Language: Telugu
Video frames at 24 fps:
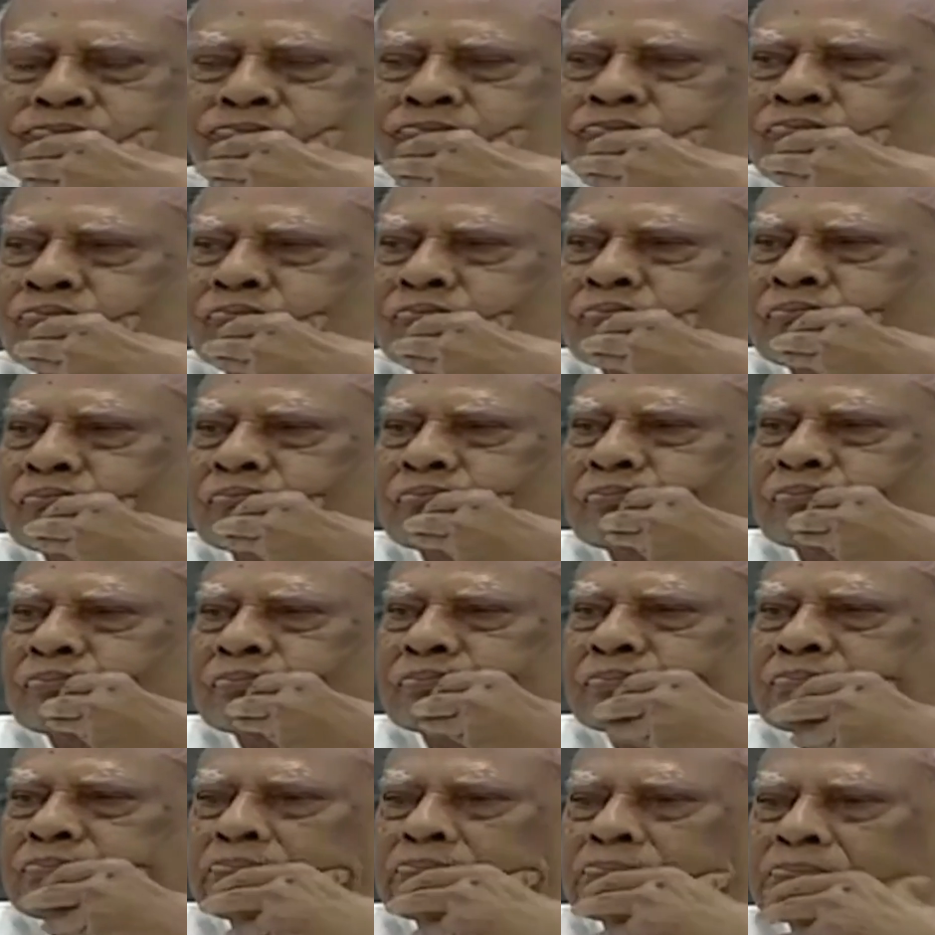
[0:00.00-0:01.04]
ఈవేళ సాయంత్రం
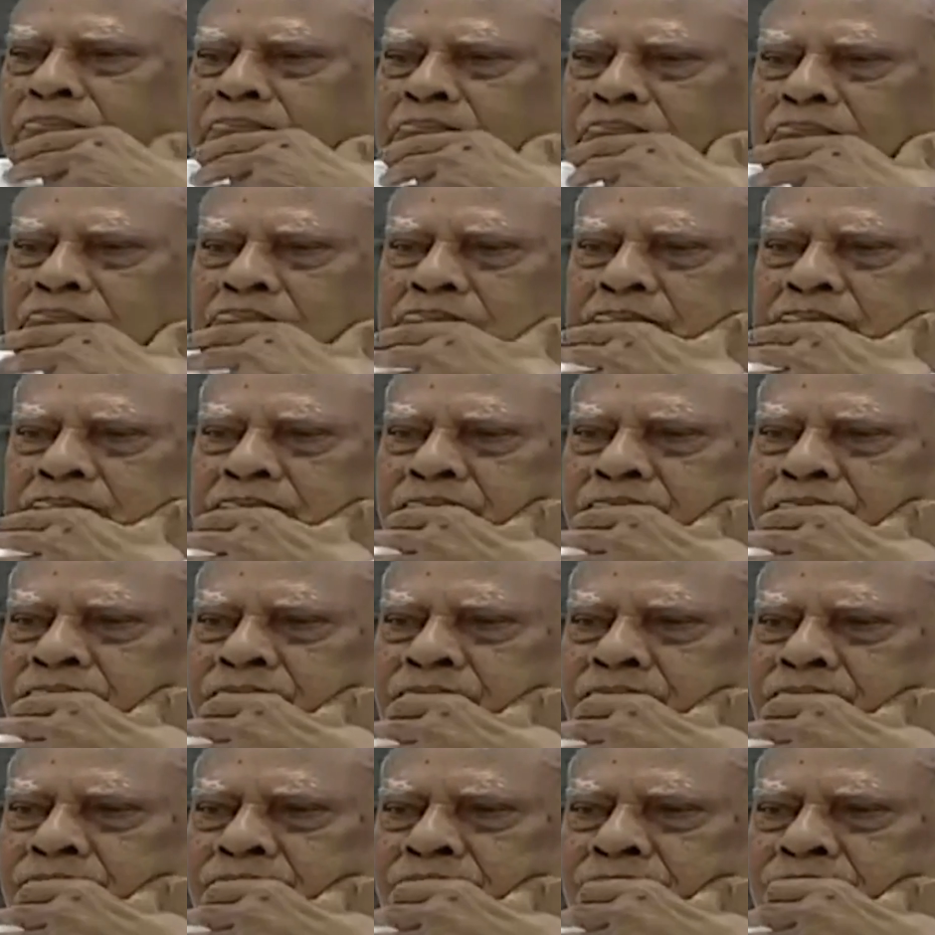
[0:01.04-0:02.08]
ఆయన వచ్చారు
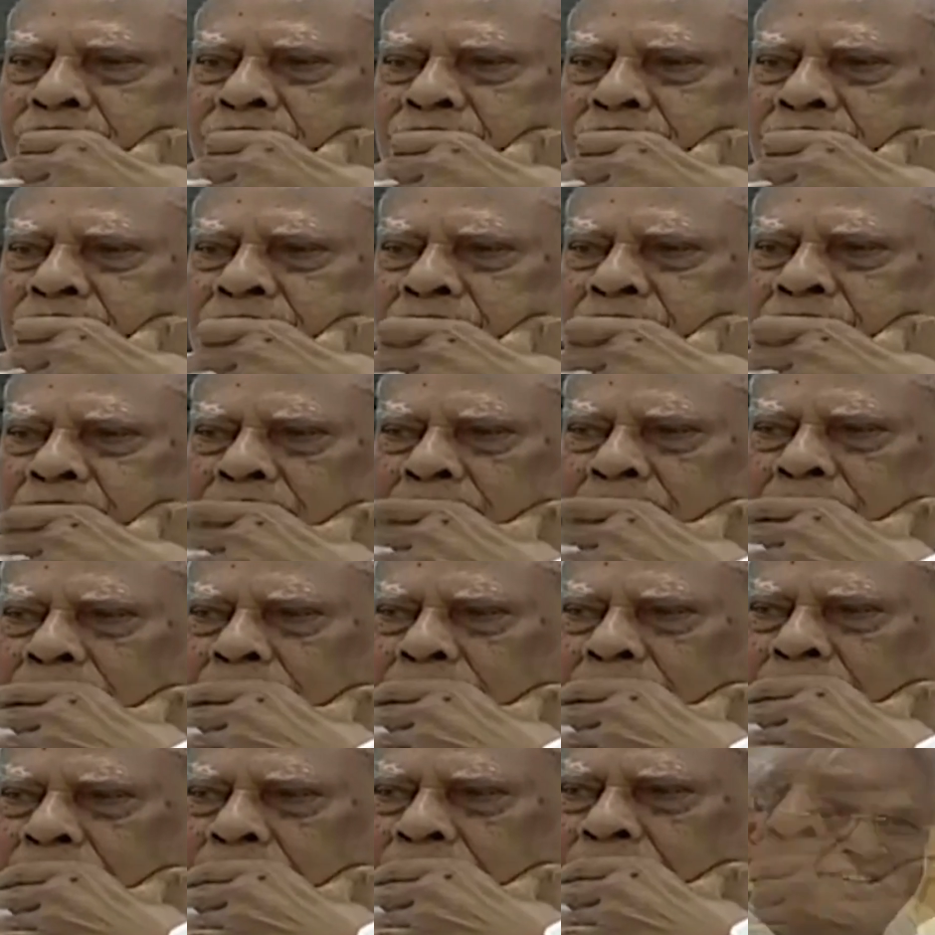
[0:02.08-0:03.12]
అలాగే చలమేశ్వర్
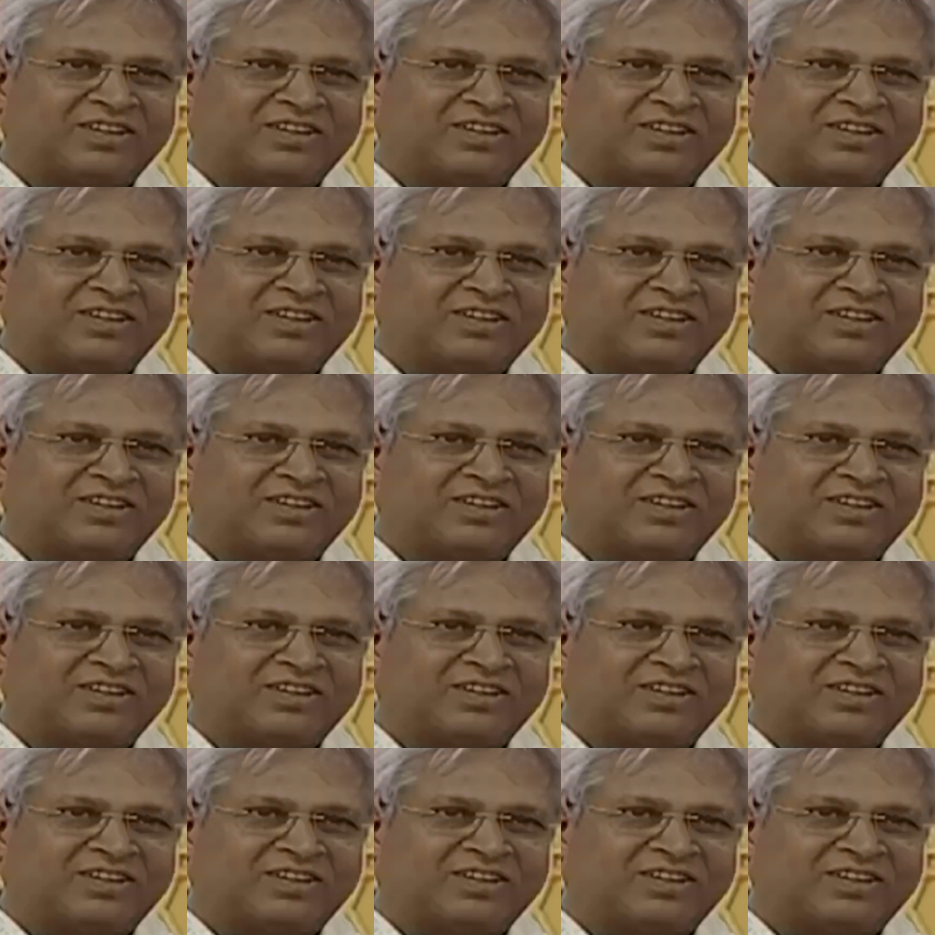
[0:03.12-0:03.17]
గారు